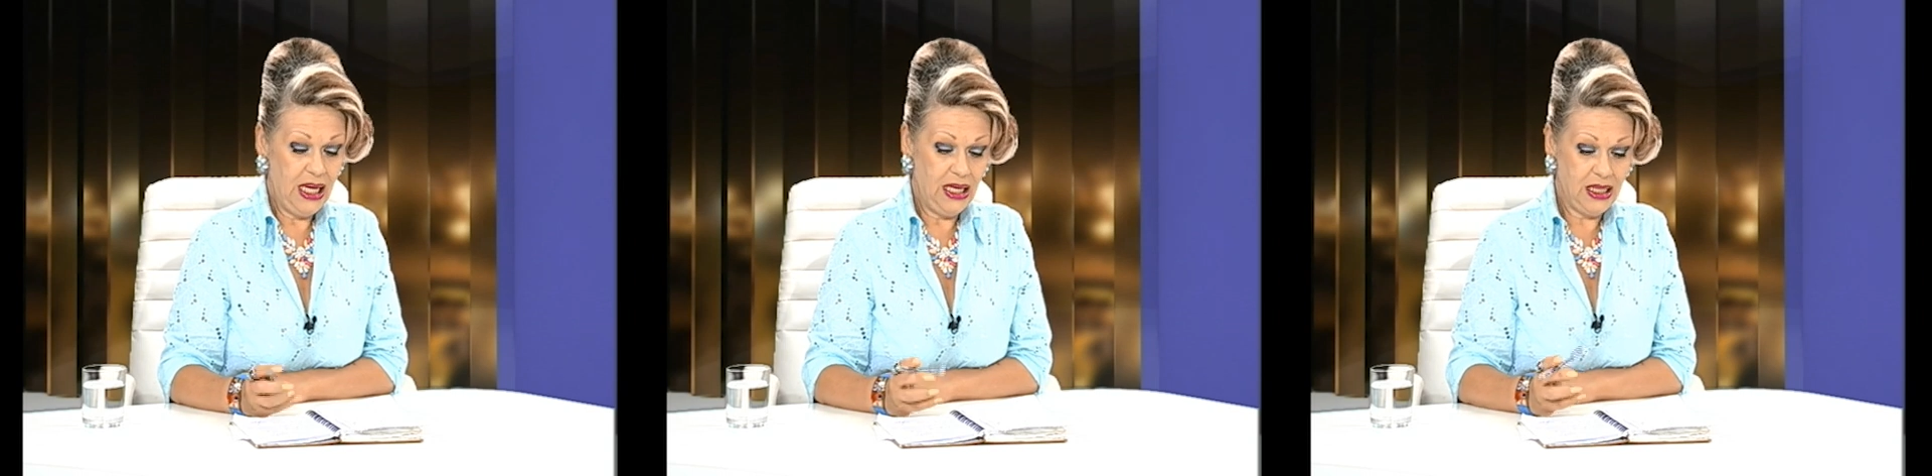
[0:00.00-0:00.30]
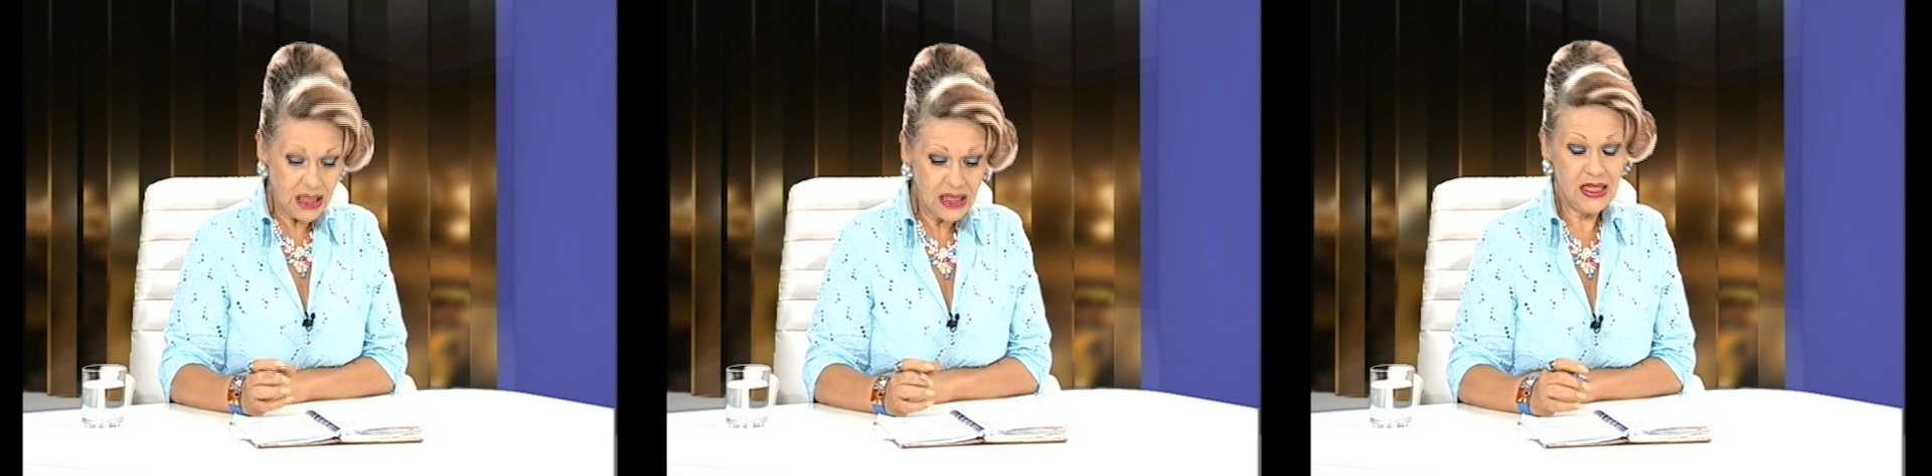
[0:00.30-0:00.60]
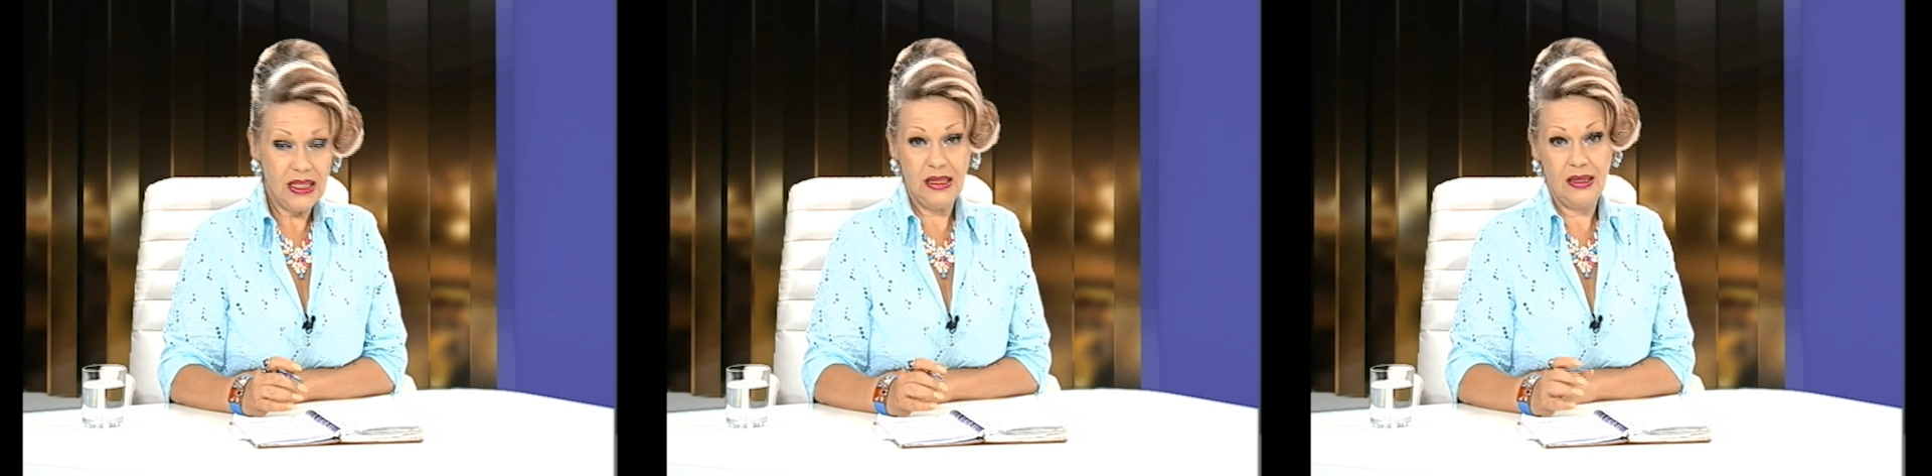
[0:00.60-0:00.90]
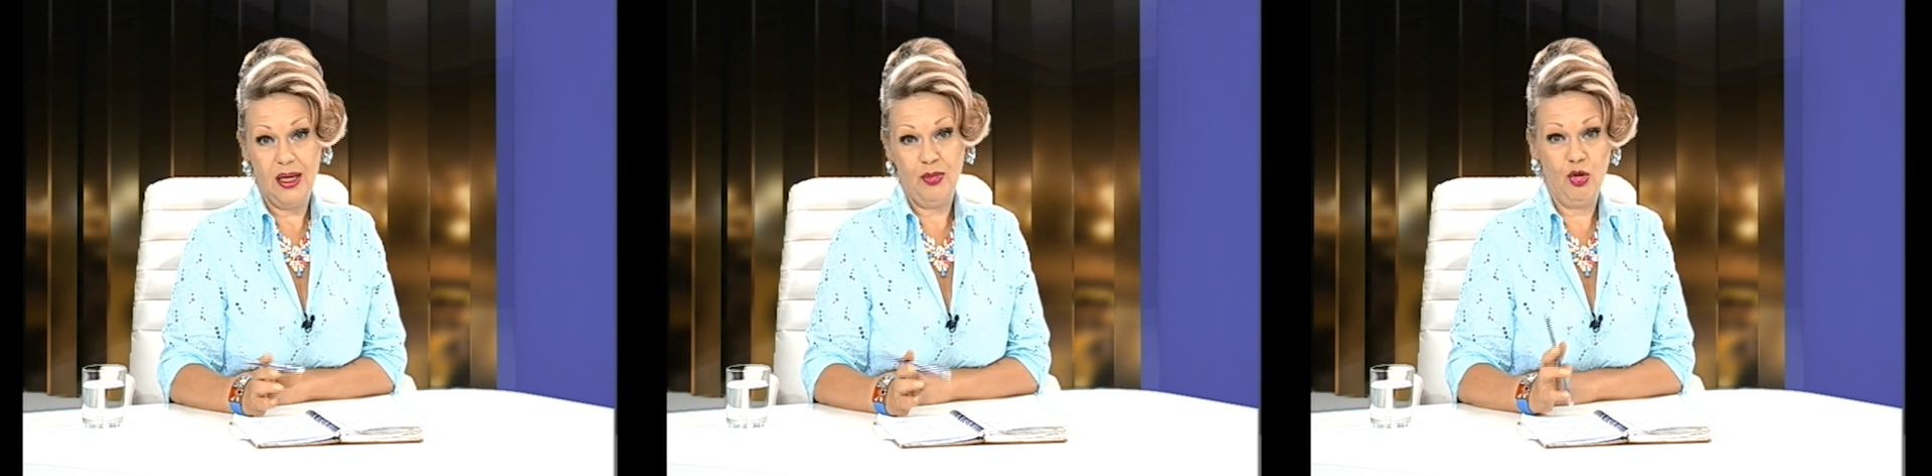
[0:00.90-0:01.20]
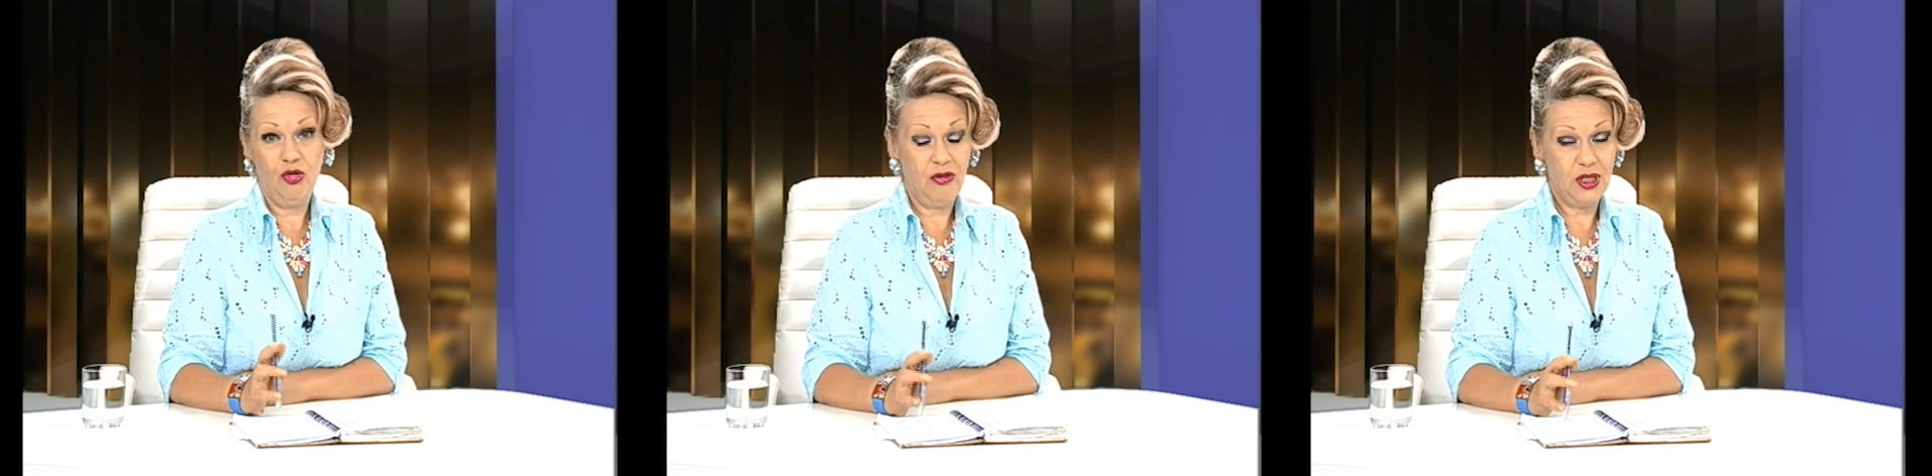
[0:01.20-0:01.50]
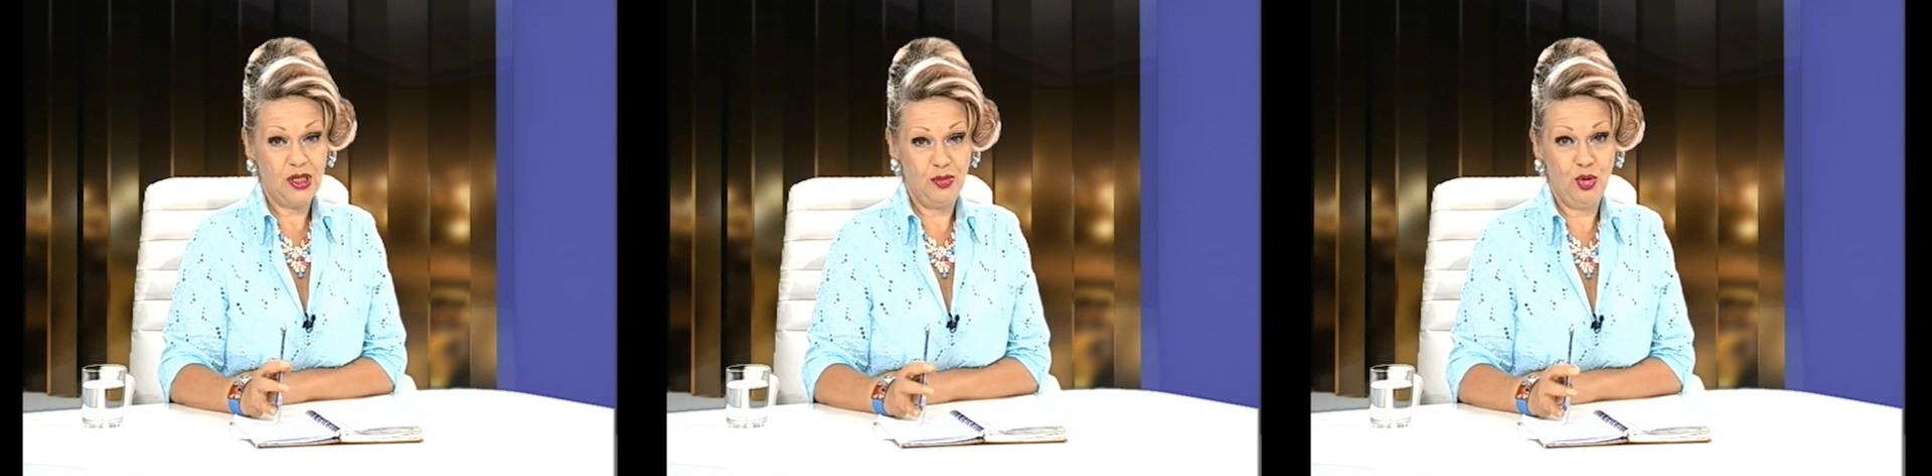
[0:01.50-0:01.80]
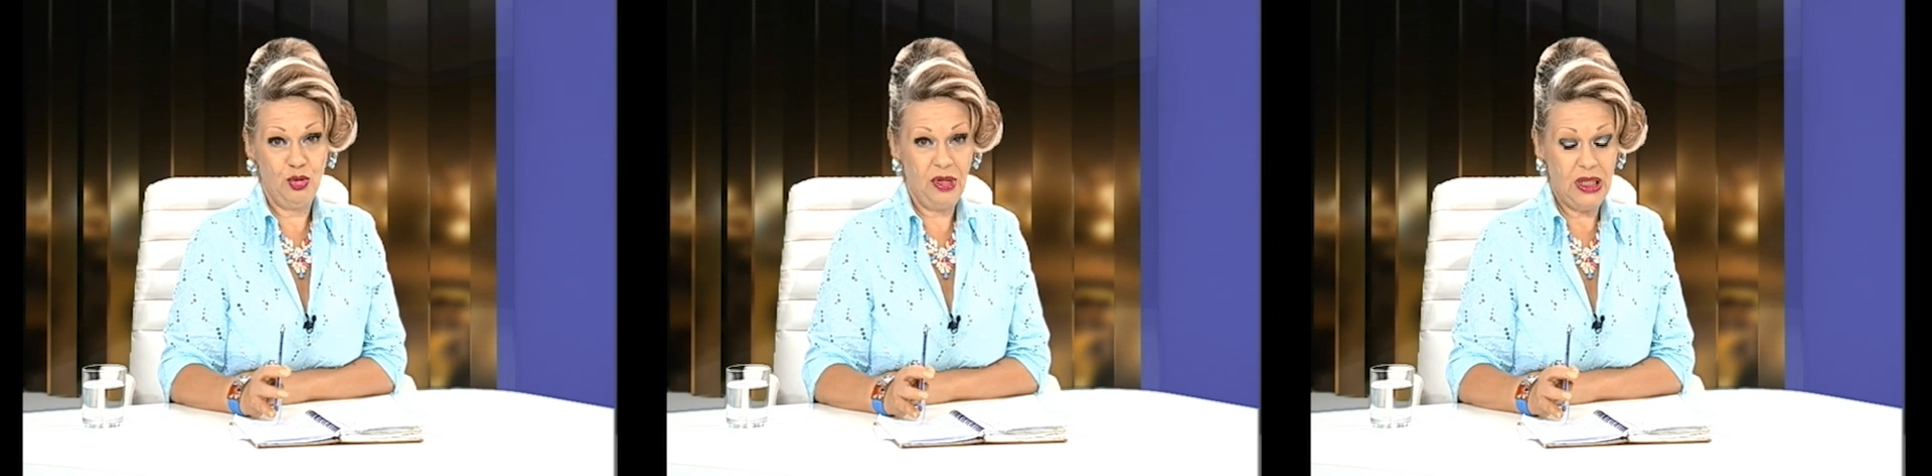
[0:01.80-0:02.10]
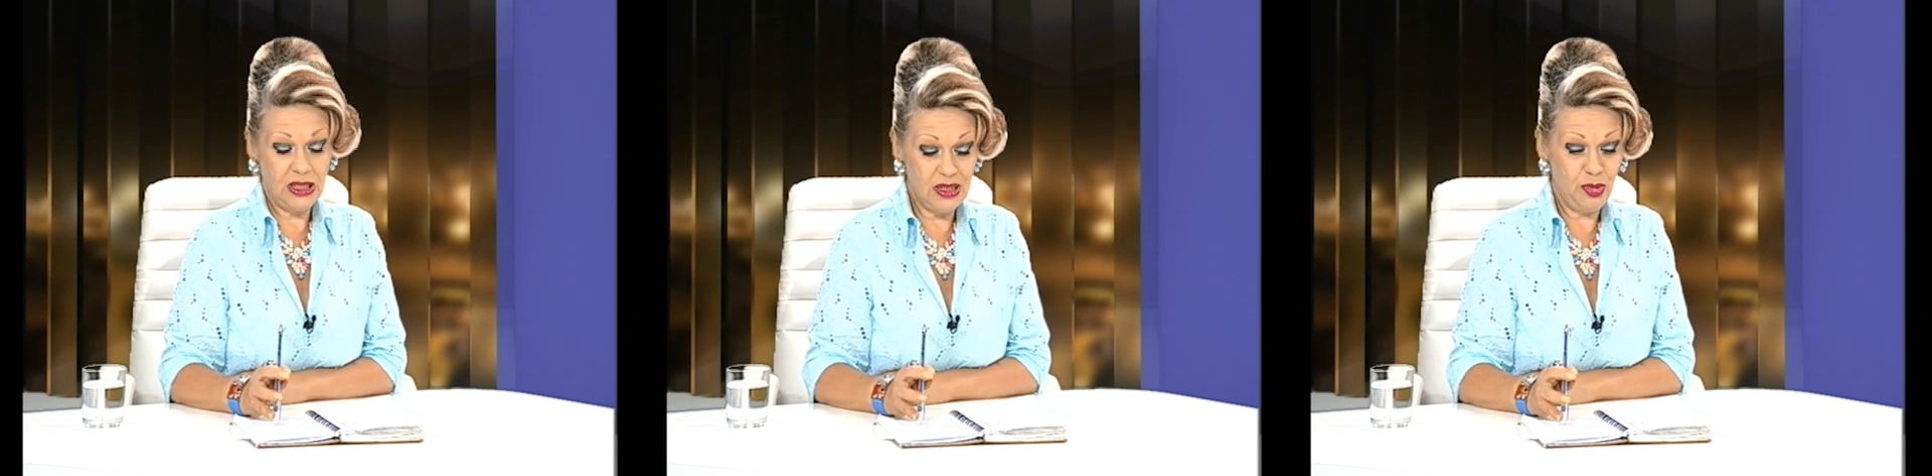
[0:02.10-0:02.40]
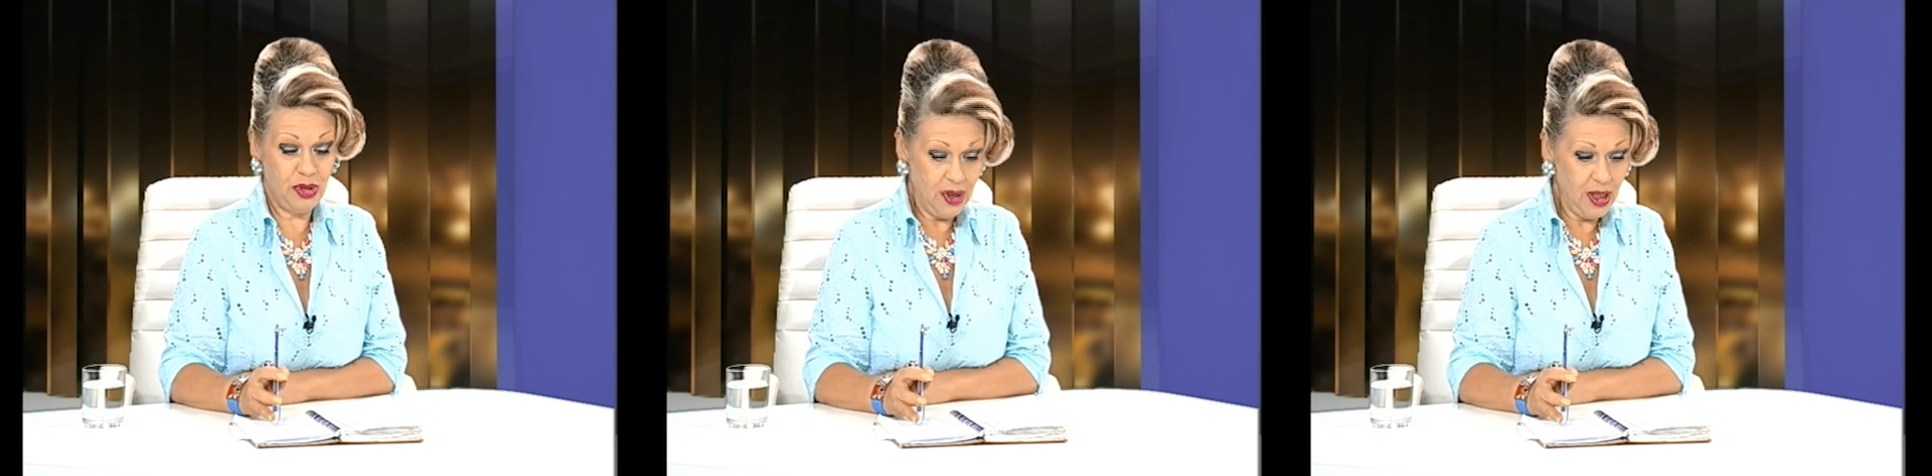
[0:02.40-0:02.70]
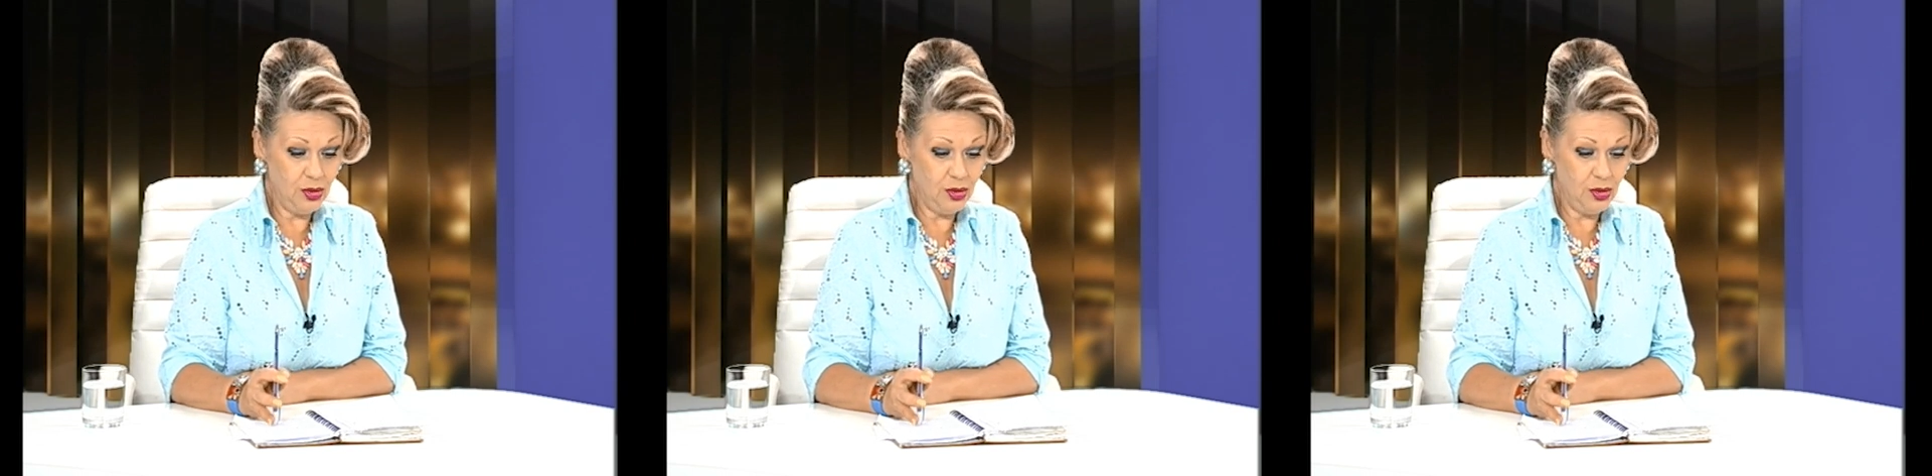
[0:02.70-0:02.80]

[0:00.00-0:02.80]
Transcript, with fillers: И если, не дай бог, в вашем доме есть беда,